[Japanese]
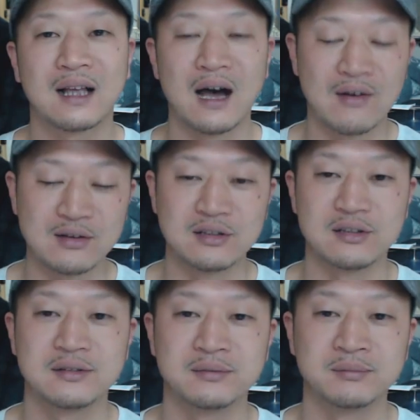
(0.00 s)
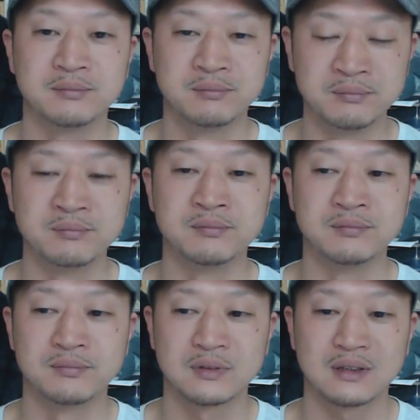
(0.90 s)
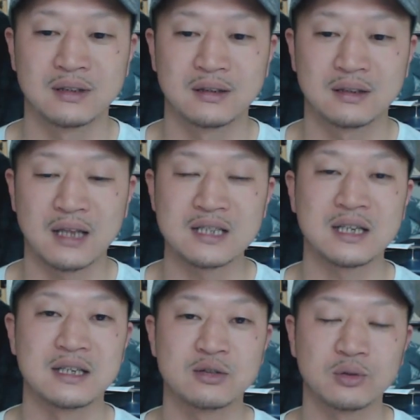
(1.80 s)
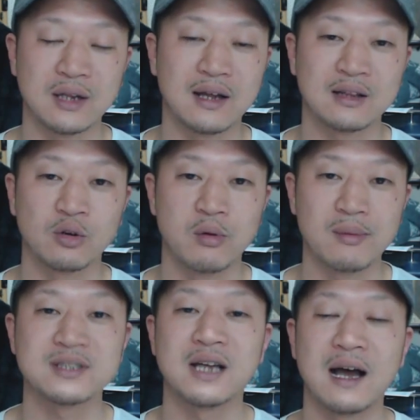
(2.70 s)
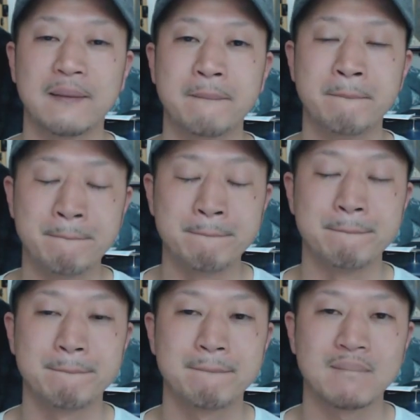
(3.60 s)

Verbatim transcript: 変わる。うん。確かにそうだなと思いました。うん。